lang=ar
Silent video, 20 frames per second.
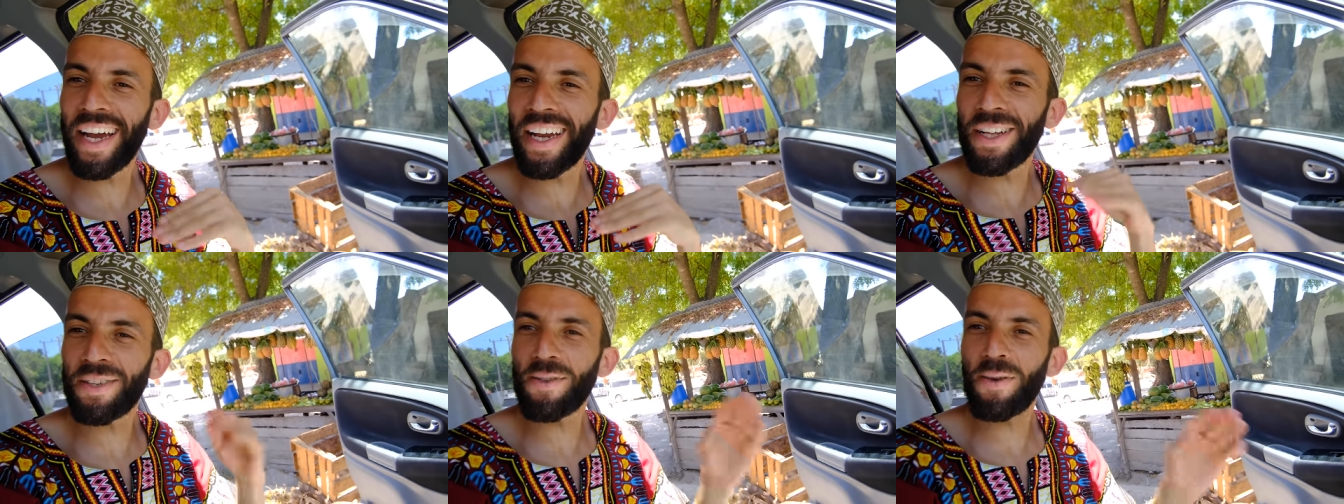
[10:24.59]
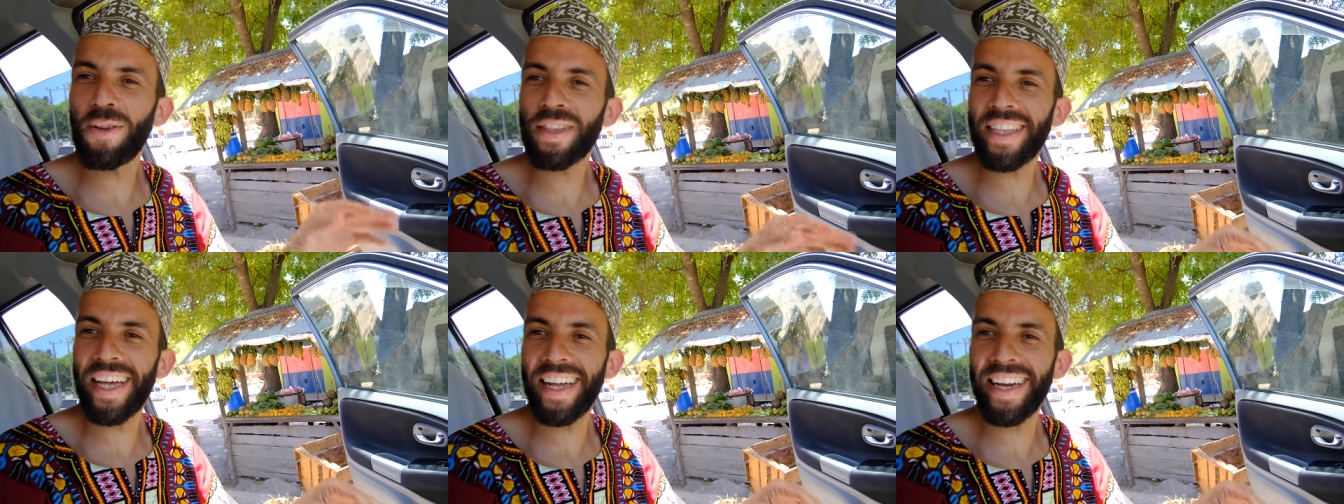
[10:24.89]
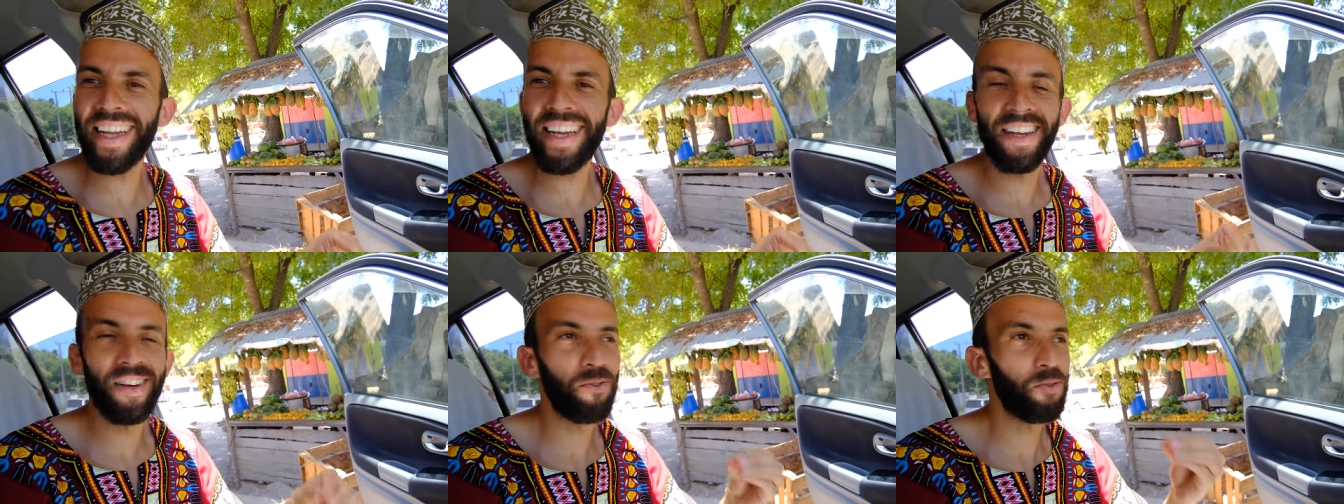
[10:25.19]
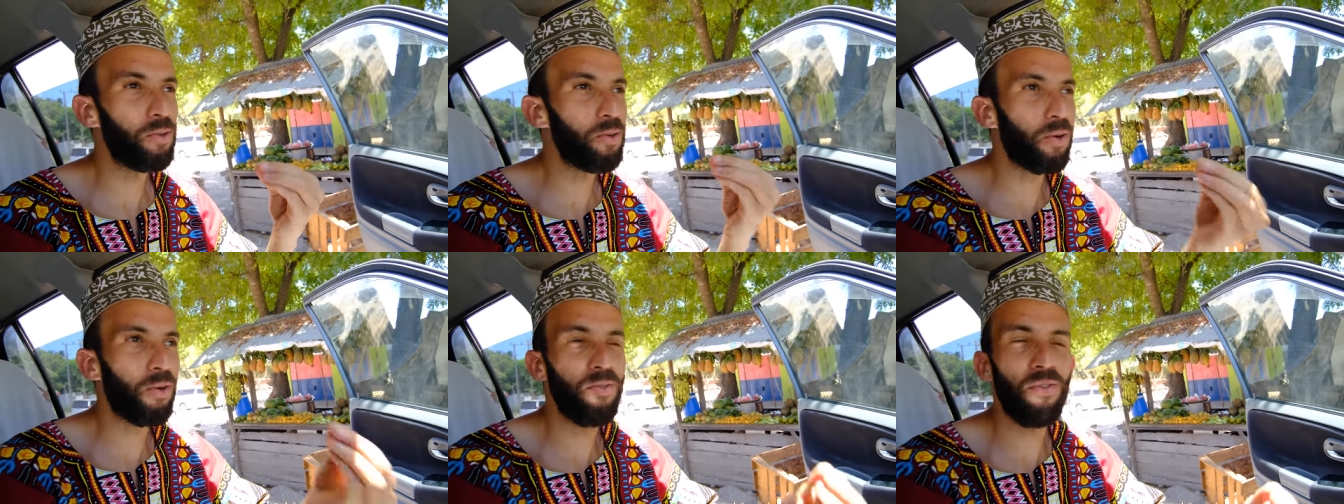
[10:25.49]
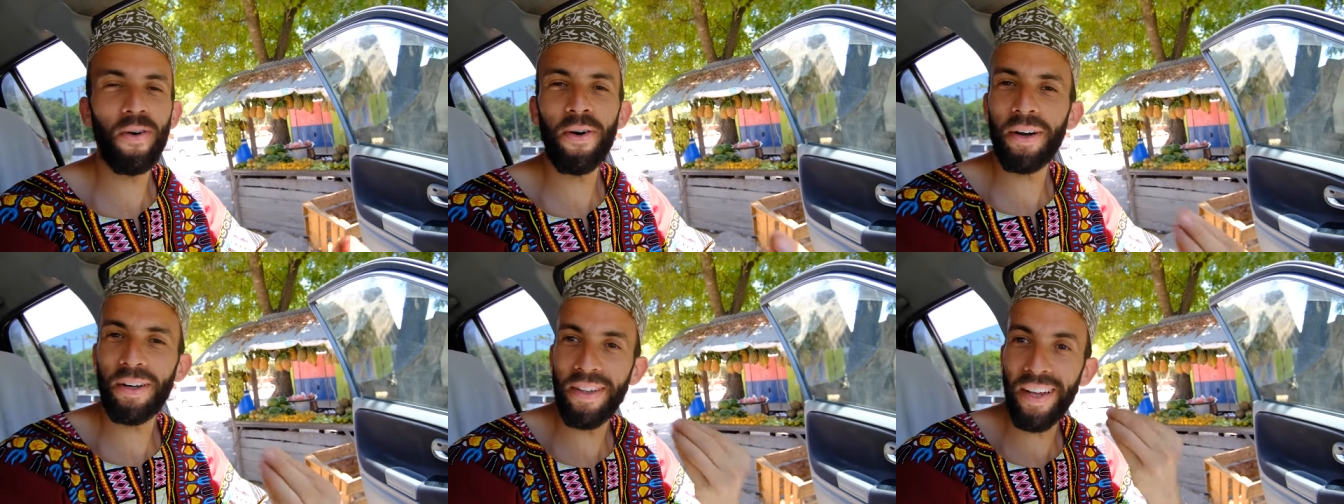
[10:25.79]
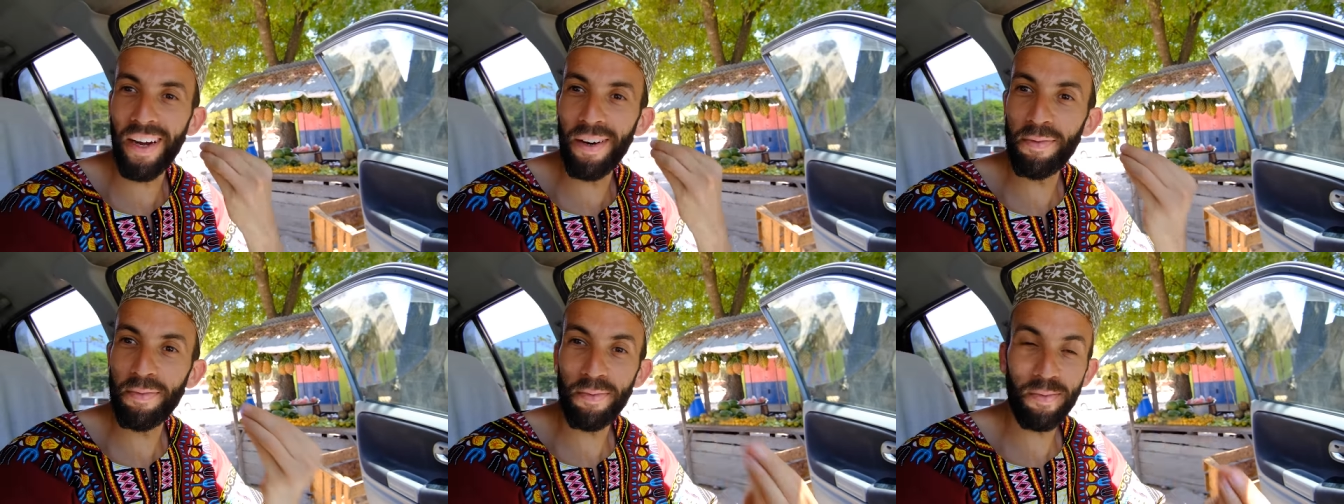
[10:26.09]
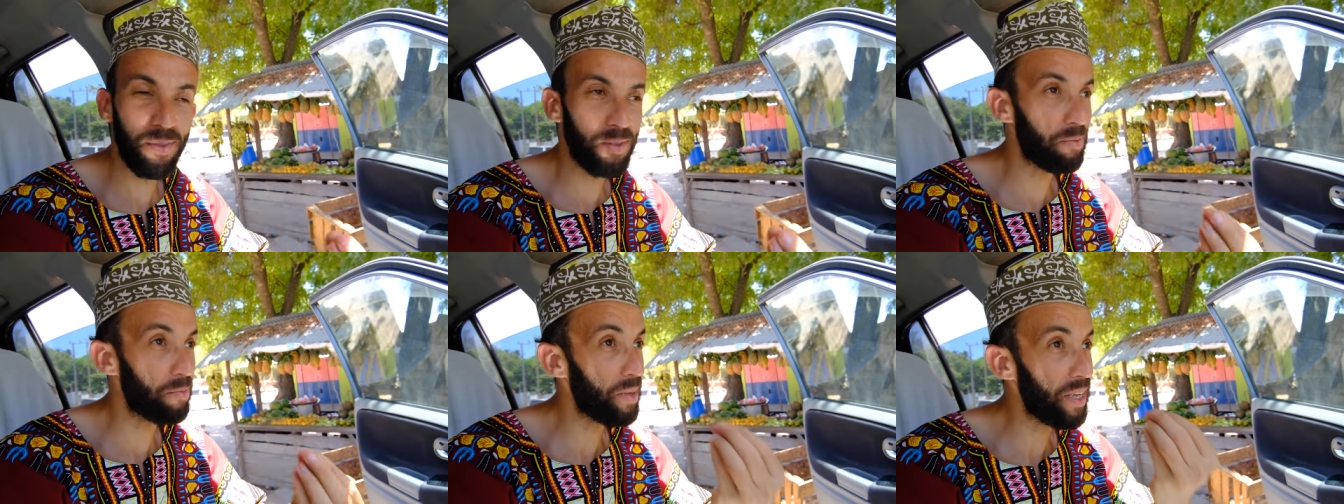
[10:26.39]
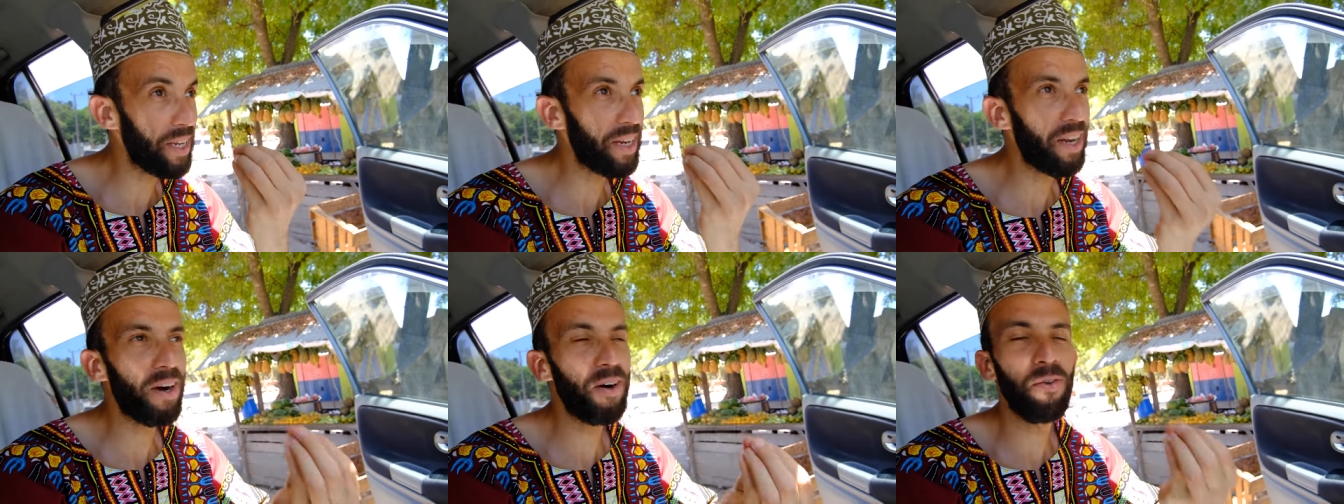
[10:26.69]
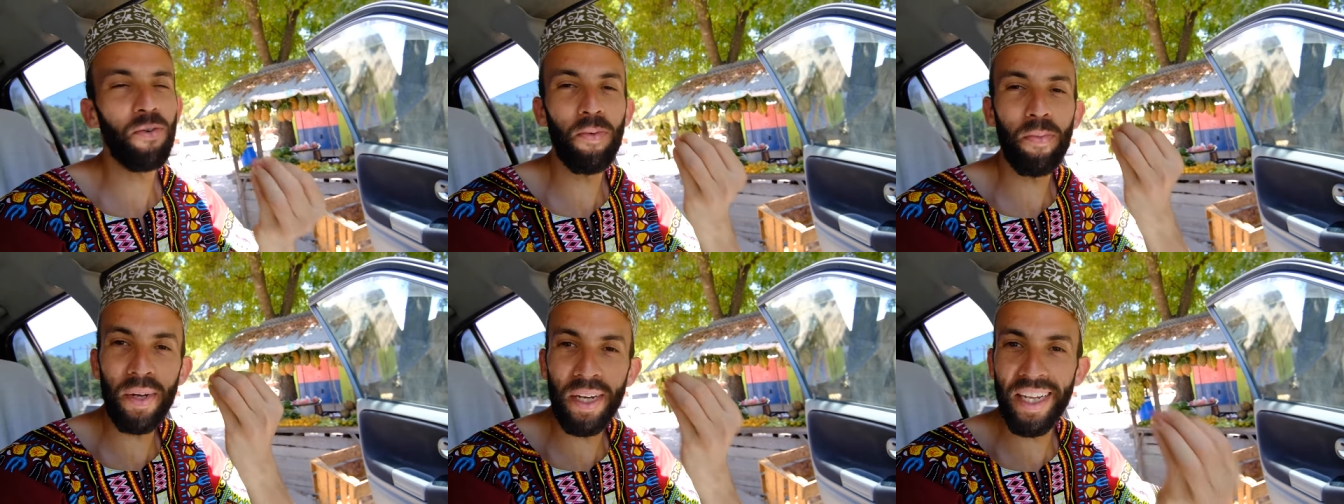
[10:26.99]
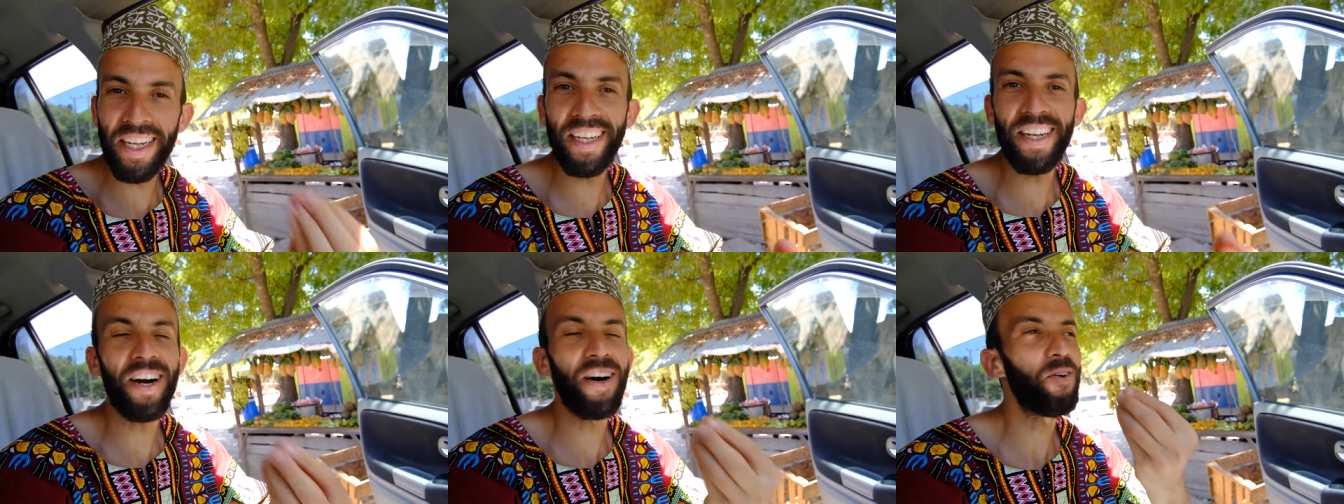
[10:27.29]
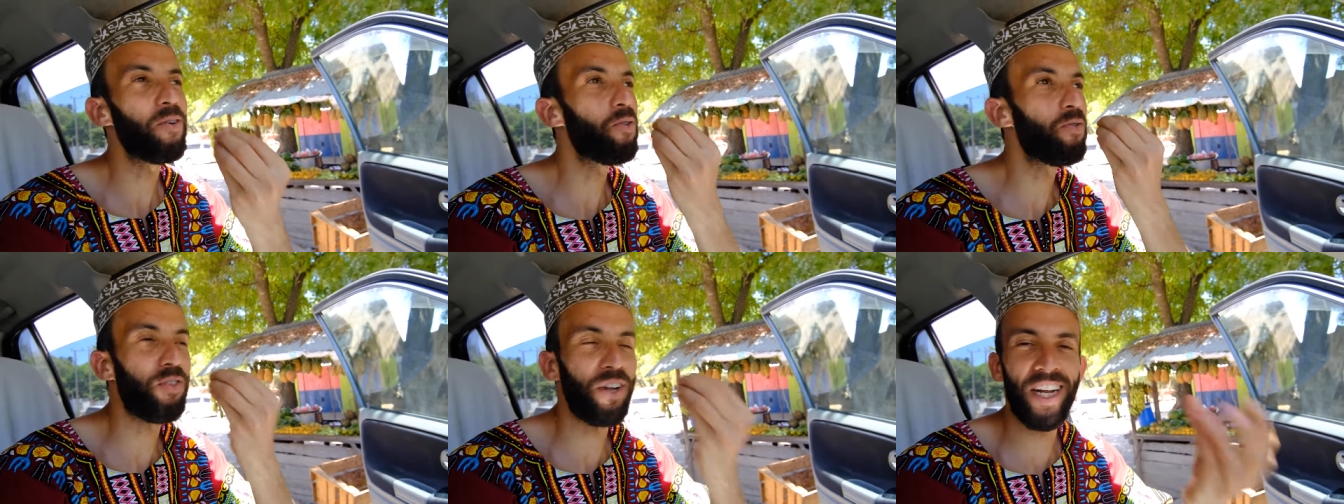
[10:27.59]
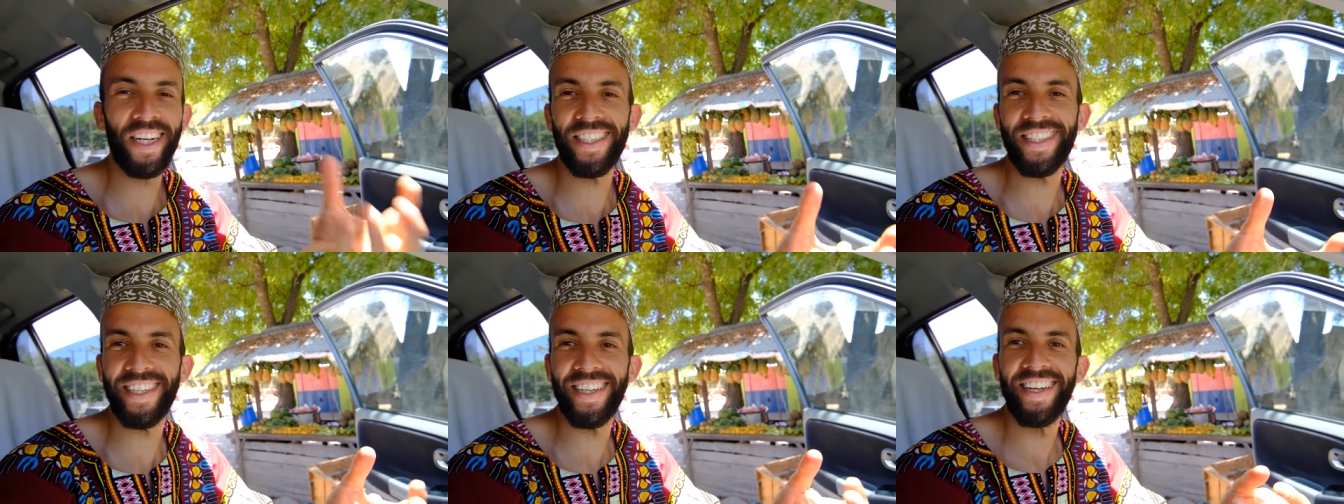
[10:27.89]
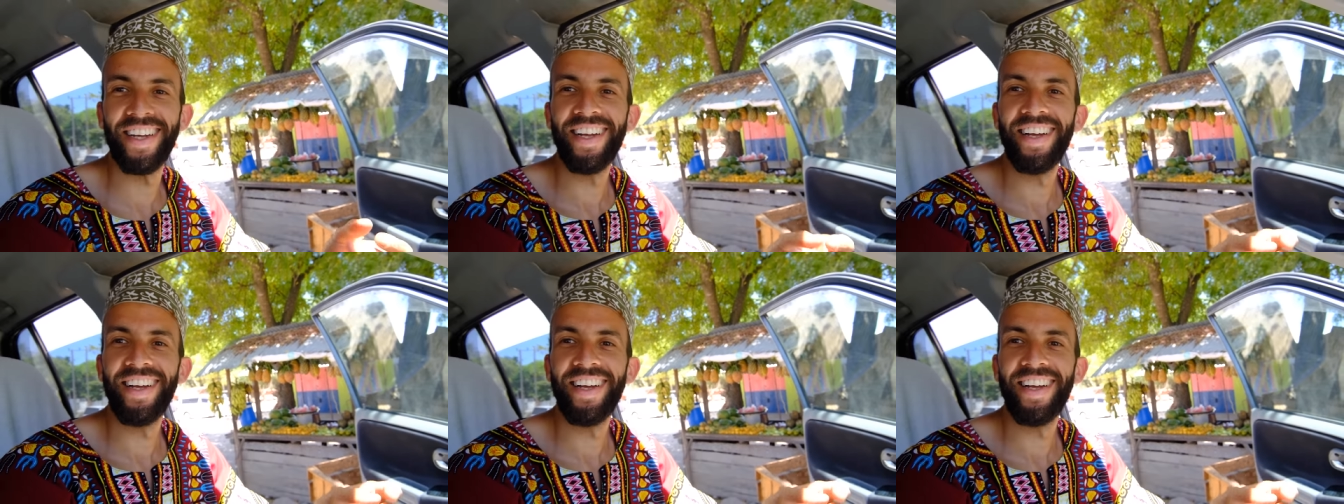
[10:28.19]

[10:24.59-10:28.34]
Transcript: على طول الطريق وذوقوا الفواكه تاعهم جميله وبنينه وفريش